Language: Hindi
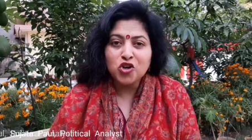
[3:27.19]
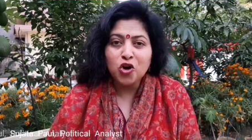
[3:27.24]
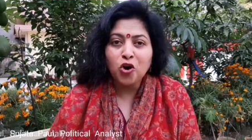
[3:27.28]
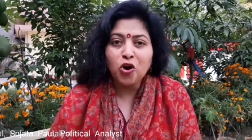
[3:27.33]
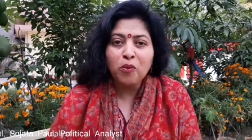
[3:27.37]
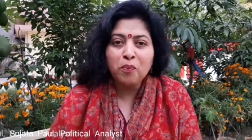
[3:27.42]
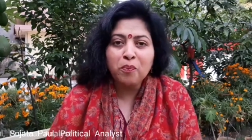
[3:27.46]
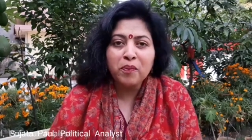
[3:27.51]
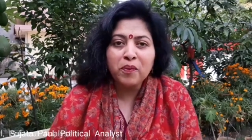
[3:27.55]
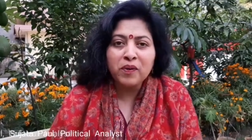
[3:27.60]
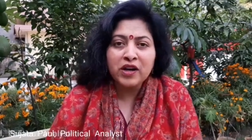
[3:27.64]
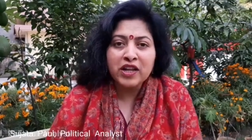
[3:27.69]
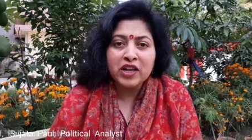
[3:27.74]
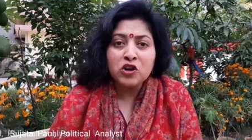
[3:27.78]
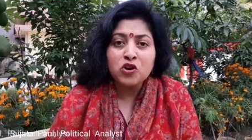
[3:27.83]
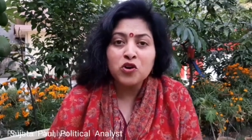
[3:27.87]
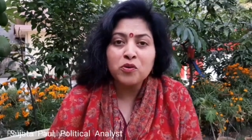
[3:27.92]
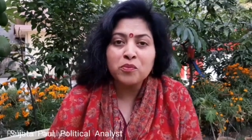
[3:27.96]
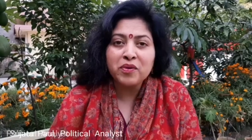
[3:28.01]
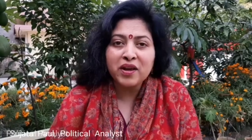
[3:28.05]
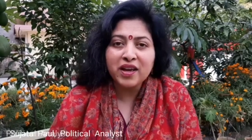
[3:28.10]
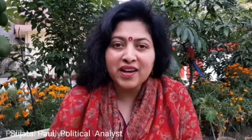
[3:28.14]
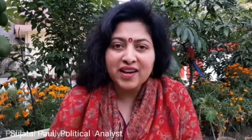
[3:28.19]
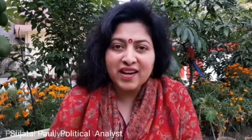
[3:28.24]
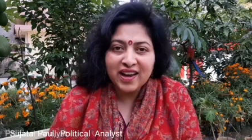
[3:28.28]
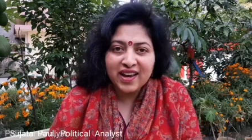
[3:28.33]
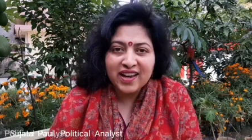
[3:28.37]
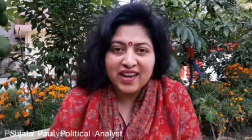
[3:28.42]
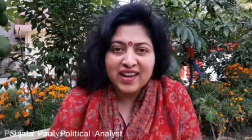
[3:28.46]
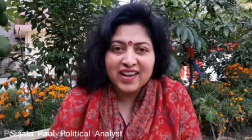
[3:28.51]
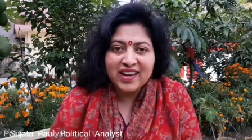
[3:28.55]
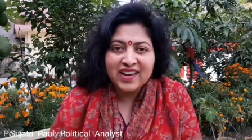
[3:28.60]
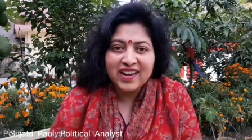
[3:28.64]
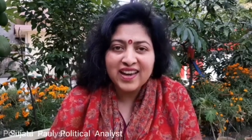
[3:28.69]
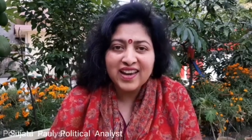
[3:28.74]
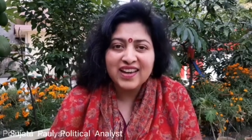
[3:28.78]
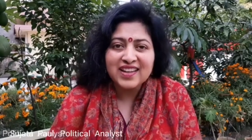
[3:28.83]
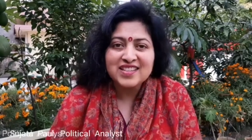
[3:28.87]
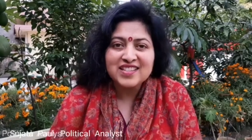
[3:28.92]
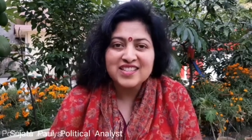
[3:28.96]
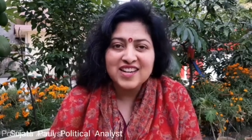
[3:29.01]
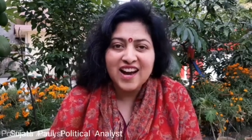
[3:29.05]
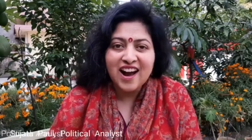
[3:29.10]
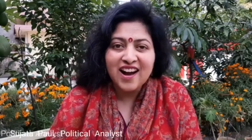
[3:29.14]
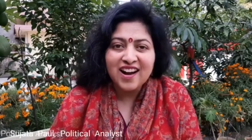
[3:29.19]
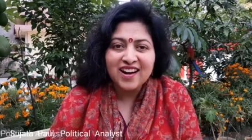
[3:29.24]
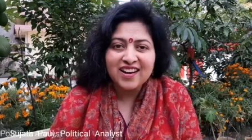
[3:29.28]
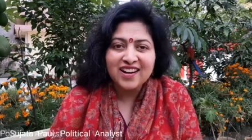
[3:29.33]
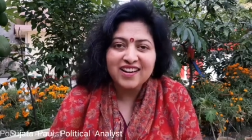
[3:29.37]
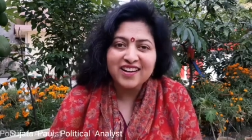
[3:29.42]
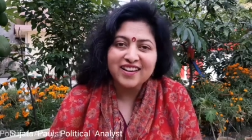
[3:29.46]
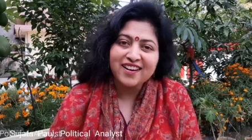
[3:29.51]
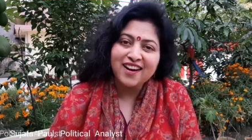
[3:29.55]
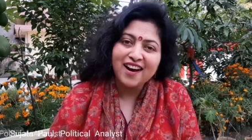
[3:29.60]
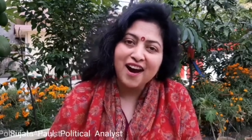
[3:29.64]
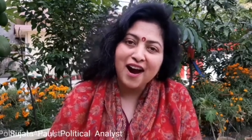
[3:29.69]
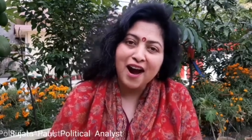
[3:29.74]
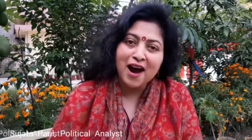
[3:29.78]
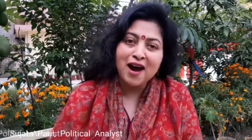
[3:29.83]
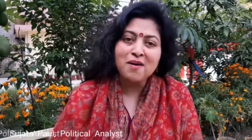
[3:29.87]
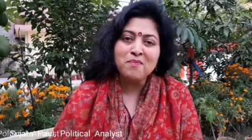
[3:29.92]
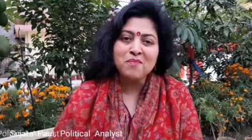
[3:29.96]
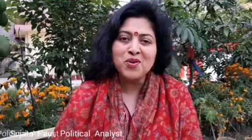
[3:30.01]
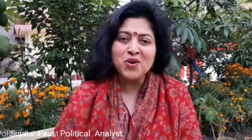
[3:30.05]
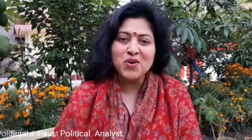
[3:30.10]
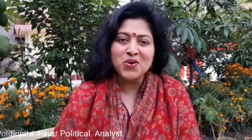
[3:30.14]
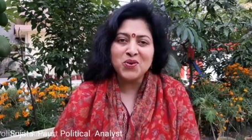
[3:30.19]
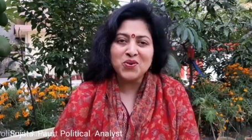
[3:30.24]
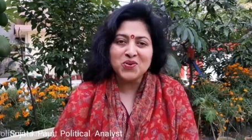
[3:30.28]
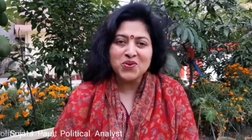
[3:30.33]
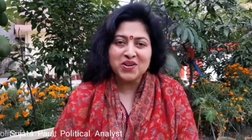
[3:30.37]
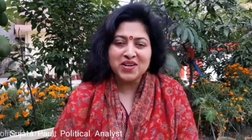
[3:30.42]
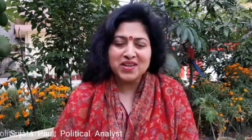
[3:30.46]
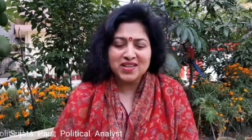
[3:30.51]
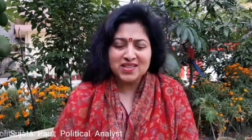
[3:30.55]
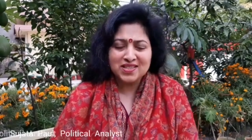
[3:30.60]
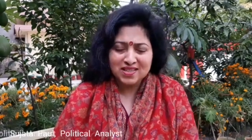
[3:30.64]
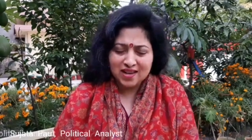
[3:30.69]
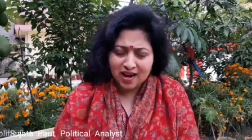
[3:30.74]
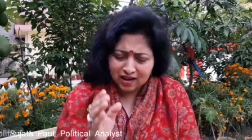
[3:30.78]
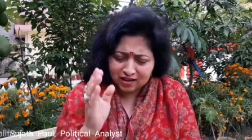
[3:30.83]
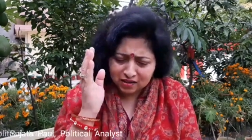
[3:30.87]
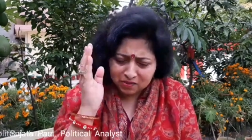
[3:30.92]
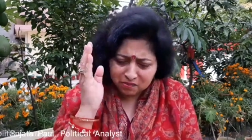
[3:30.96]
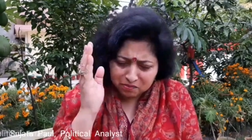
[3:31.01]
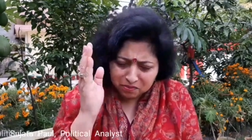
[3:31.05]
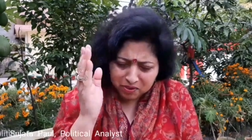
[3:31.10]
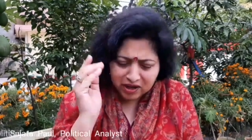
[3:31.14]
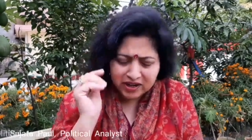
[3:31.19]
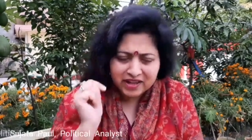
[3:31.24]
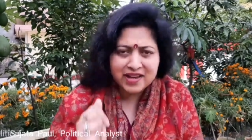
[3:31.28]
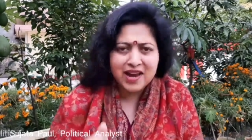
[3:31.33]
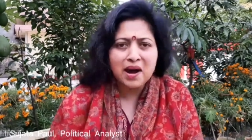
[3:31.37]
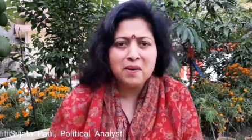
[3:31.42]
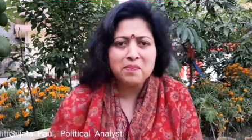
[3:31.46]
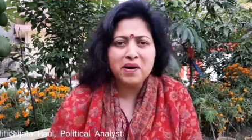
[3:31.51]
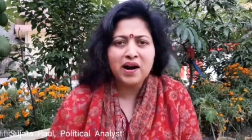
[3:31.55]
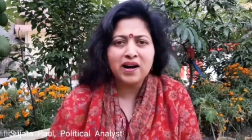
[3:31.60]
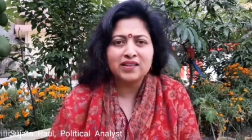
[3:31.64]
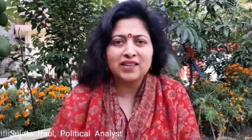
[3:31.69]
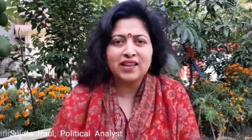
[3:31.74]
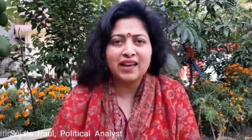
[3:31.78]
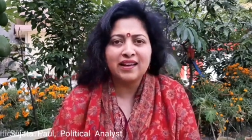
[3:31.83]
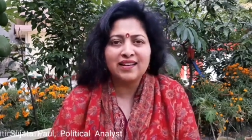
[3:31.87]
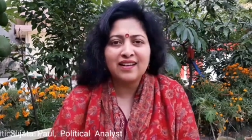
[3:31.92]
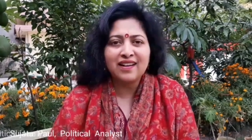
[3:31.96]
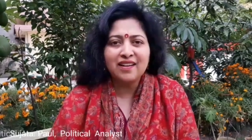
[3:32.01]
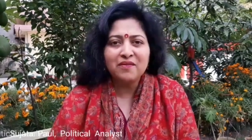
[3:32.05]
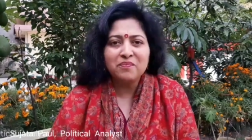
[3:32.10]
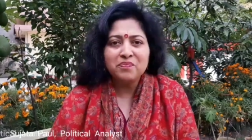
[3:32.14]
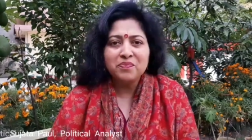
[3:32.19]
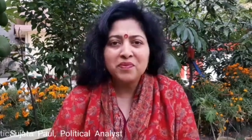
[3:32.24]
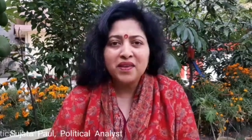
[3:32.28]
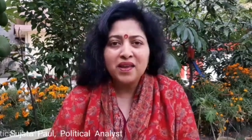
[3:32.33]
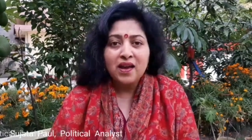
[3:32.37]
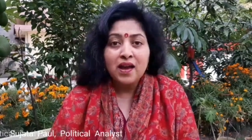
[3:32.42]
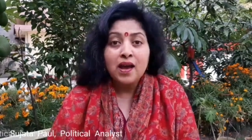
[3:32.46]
झोपड़ियों में रहेंगे जाकर आम लोगों के साथ बढ़िया बात है ना